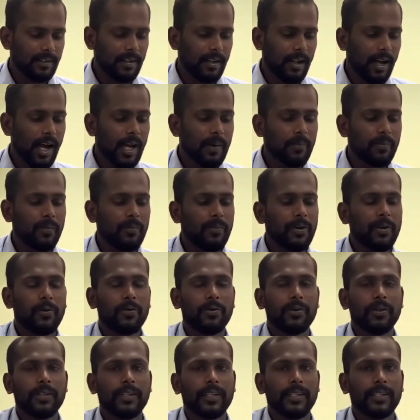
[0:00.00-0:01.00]
நாய் பொம்மை
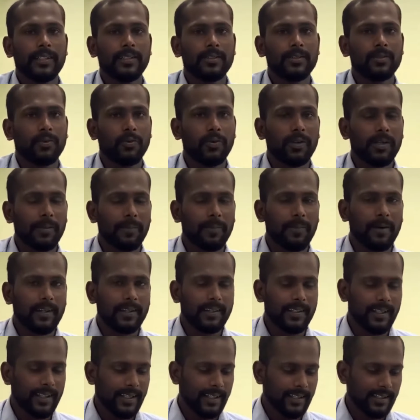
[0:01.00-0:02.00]
ஒன்றை தூக்கி
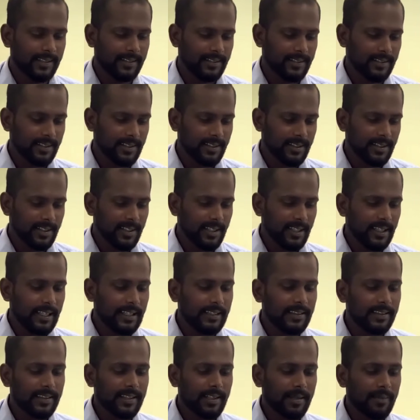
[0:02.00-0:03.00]
பார்த்தேன்
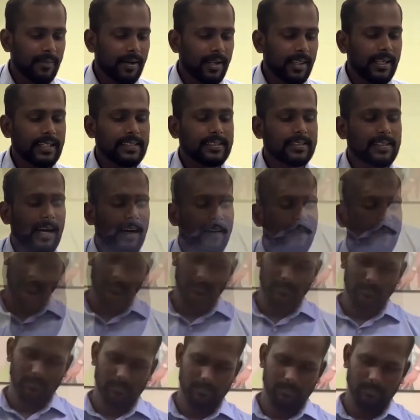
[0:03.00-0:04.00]
எந்திர மனிதனின் சாவியை
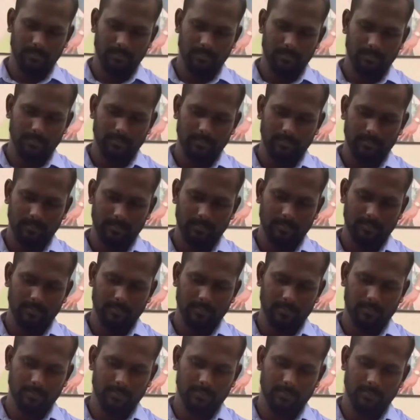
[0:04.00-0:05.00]
திருகிவிட்டு
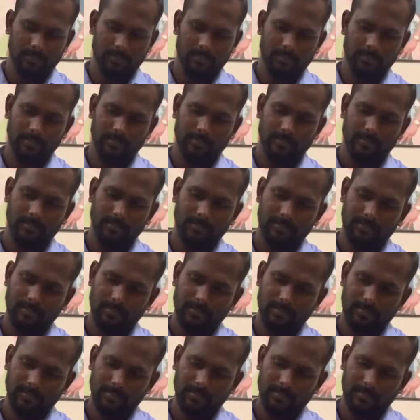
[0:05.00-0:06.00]
எப்படி பேசுகிறான் என்று
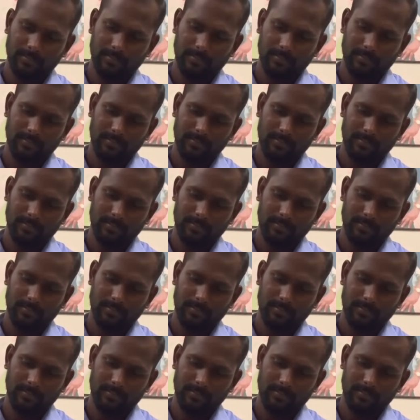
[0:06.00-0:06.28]
பார்க்கிறேன்